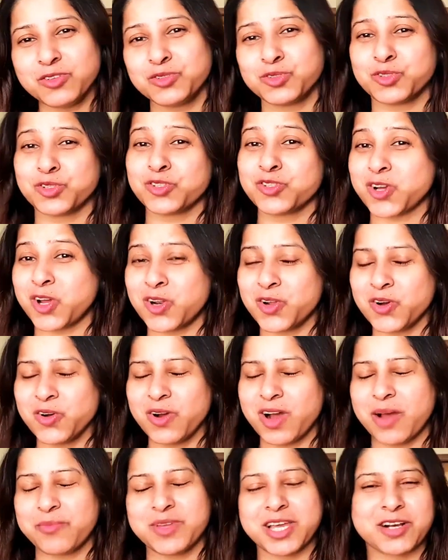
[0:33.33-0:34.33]
তো চলো
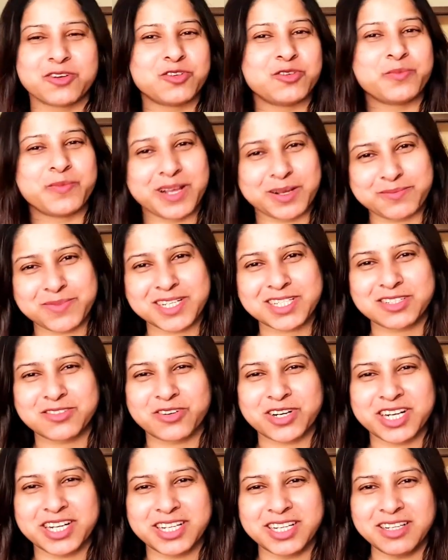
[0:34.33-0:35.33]
আমি এখন ব্রেকফাস্ট
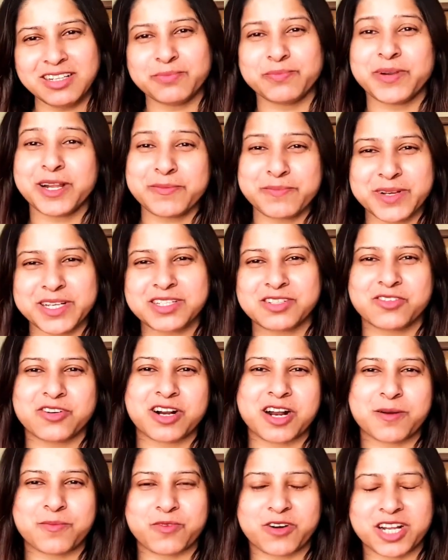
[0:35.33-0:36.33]
করে নিই ব্রেকফাস্ট
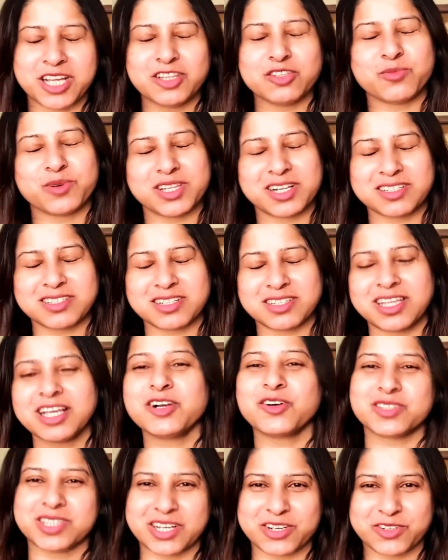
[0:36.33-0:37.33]
করার পরে তোমাদের সাথে কথা